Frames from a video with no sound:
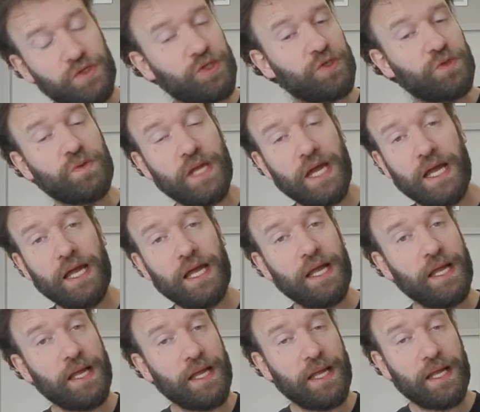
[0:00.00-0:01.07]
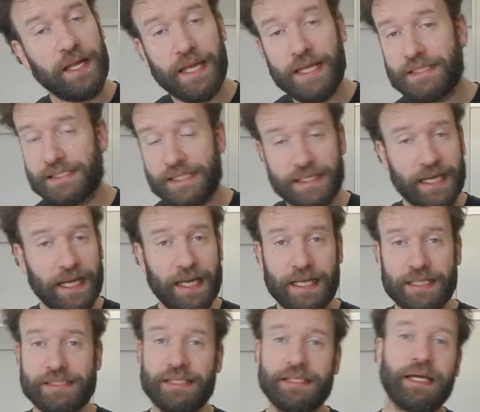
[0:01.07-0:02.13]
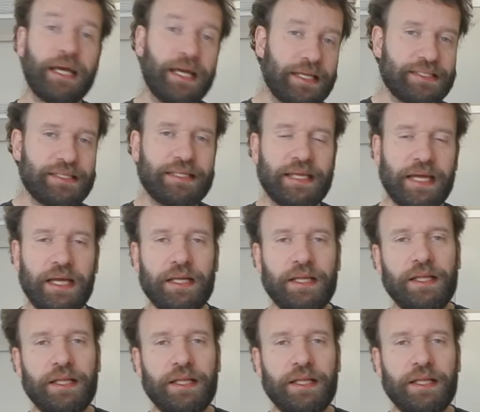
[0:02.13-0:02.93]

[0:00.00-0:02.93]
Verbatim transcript: chou-là Etc, etc, etc.